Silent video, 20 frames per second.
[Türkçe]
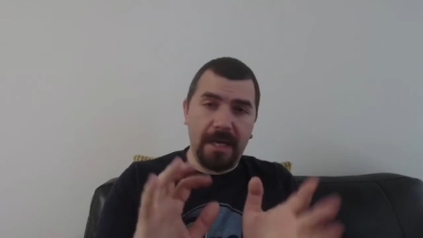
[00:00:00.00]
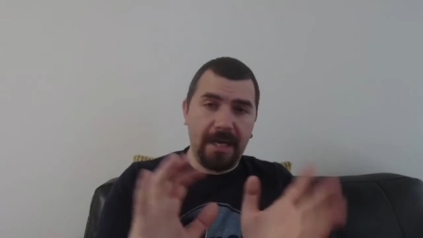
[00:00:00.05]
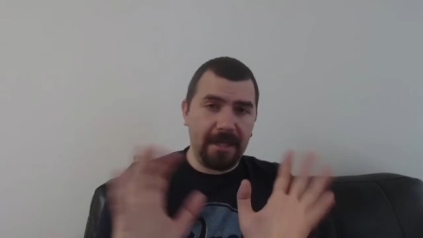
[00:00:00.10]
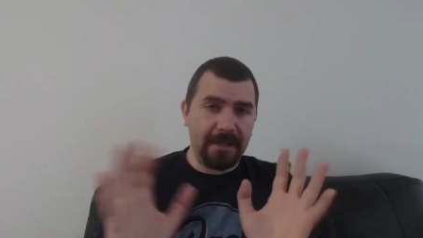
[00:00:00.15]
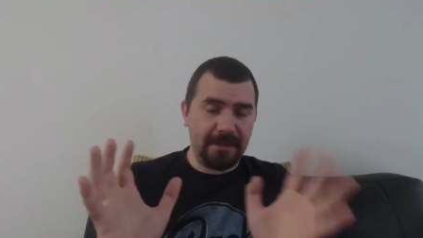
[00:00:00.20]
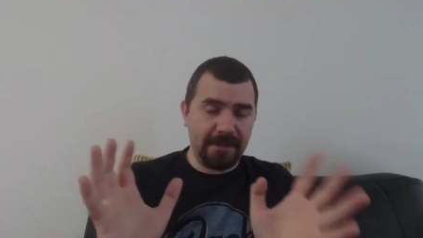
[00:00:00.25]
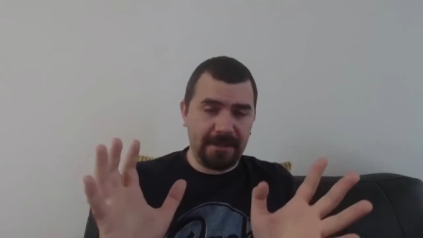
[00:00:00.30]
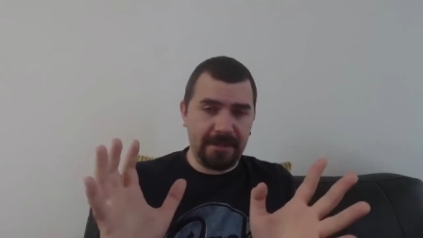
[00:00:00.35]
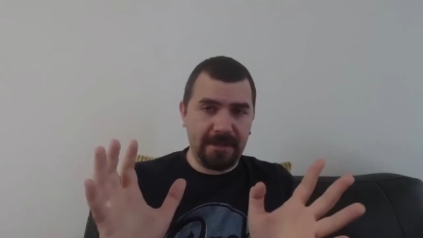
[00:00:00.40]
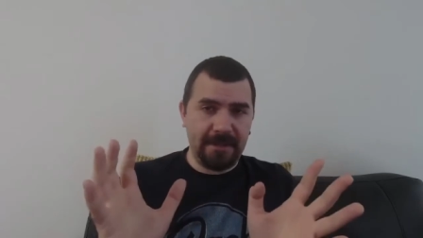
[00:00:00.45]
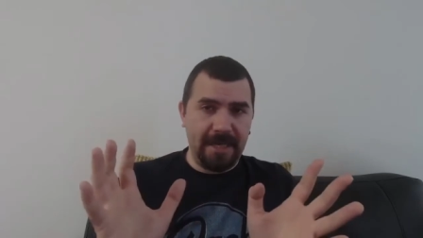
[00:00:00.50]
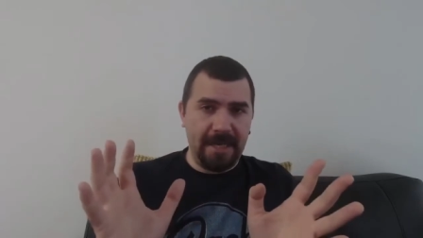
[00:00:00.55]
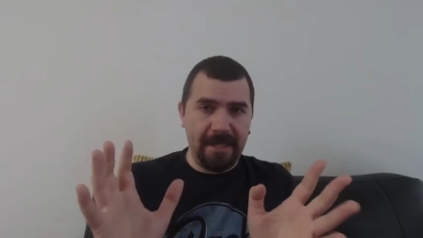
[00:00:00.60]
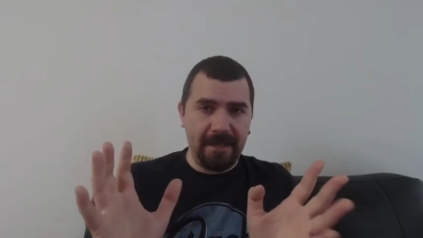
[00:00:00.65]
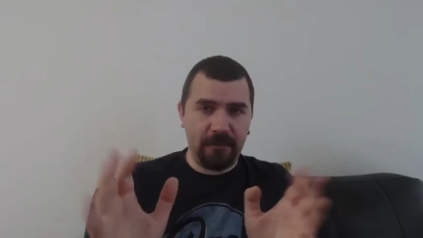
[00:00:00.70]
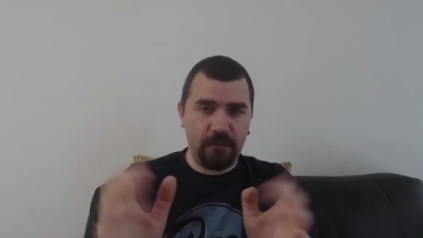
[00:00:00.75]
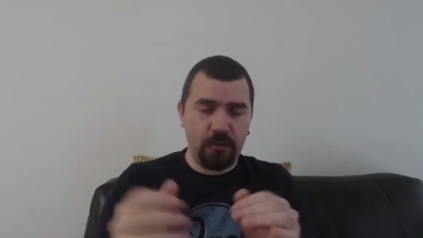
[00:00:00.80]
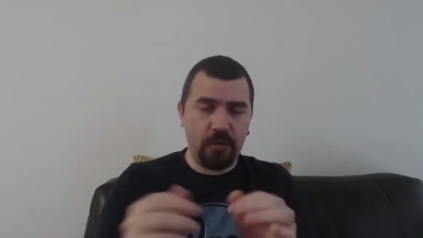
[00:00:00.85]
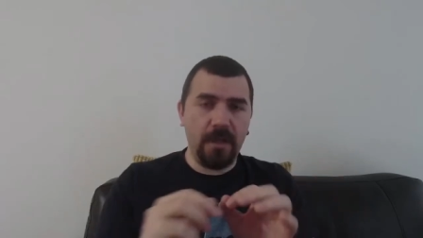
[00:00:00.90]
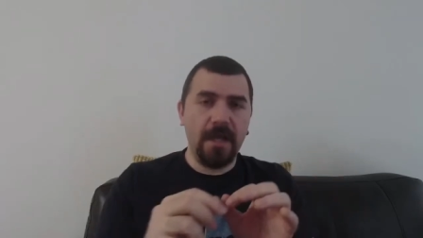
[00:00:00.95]
alakasız
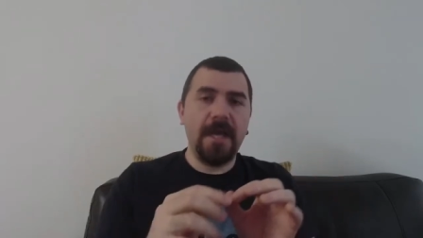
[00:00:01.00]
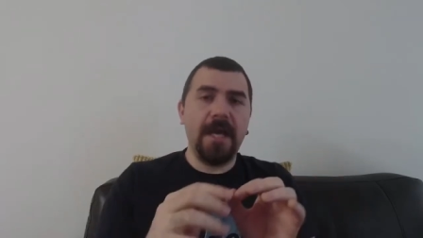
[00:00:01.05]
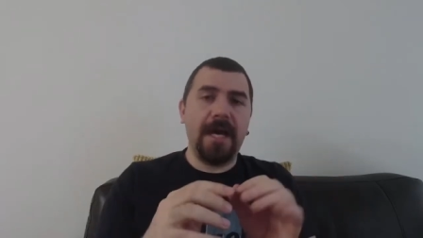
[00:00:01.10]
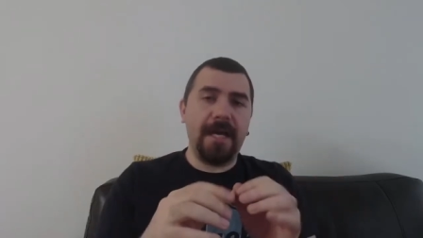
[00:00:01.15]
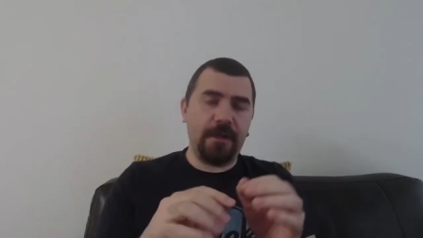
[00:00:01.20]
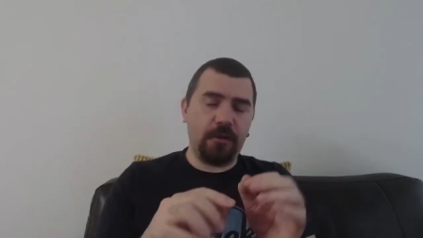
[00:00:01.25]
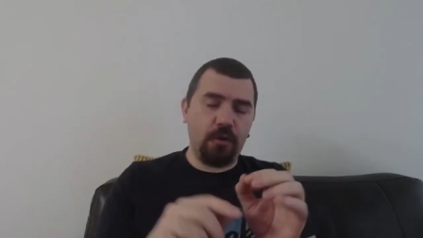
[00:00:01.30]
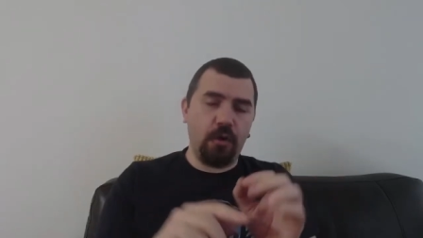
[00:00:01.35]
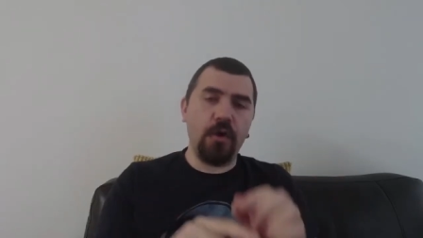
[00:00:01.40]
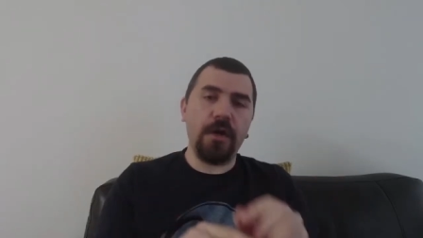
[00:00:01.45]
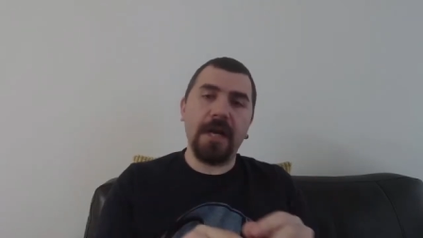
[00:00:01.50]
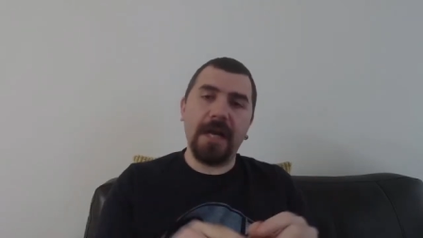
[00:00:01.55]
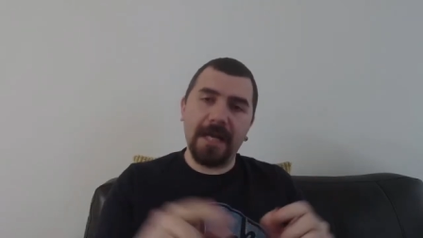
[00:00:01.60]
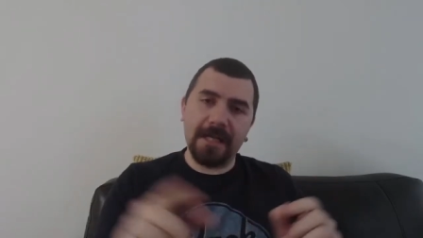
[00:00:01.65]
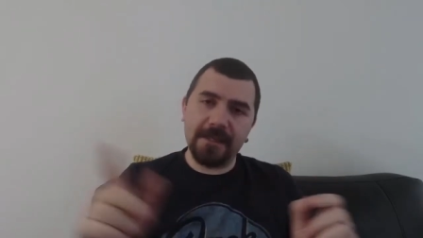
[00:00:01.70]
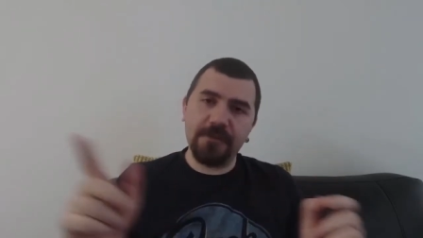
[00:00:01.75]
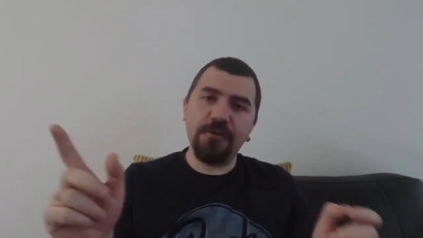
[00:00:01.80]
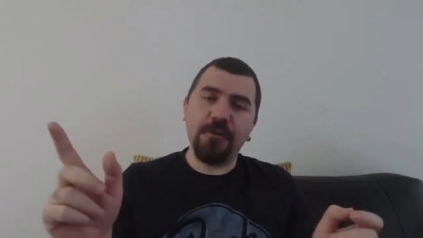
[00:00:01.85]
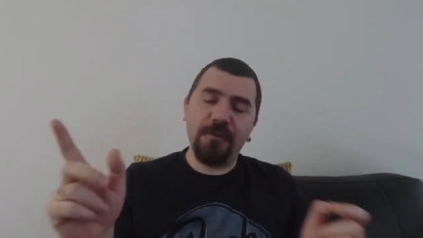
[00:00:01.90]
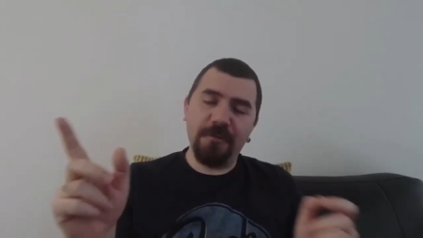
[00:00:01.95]
yani. Ko- hani
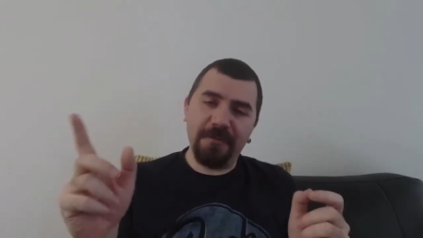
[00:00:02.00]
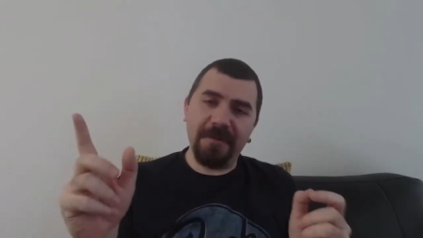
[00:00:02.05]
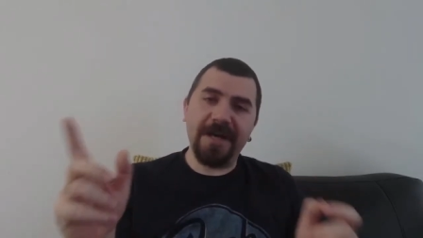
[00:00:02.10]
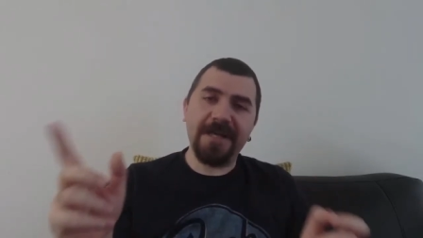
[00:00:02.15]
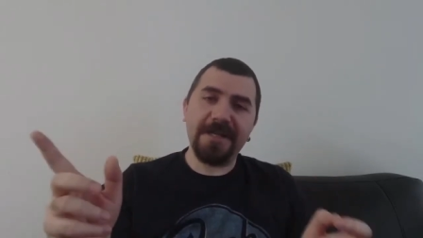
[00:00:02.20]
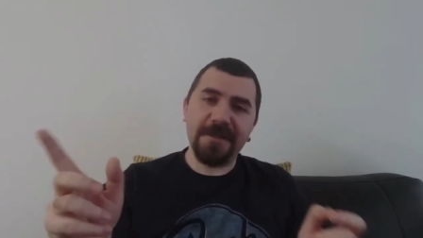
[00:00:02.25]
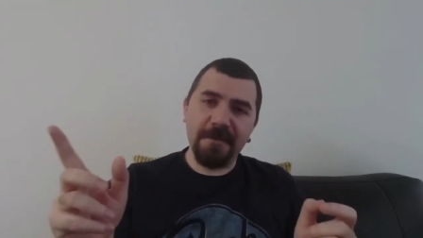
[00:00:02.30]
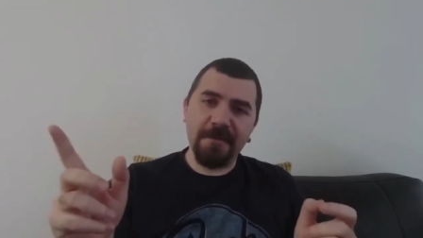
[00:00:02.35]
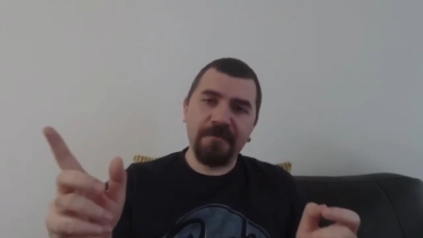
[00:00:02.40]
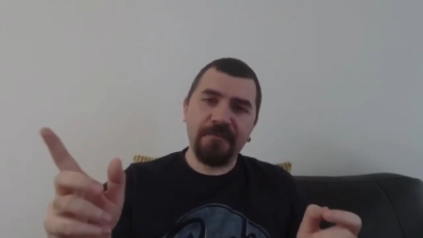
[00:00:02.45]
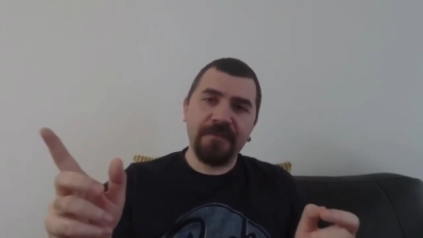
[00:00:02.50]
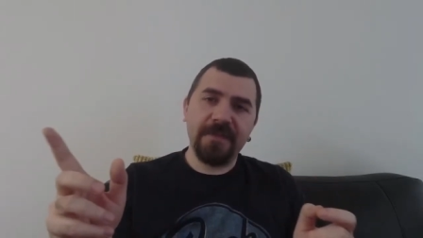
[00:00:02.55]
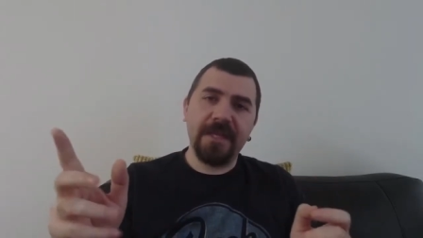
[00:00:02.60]
korelasyon var.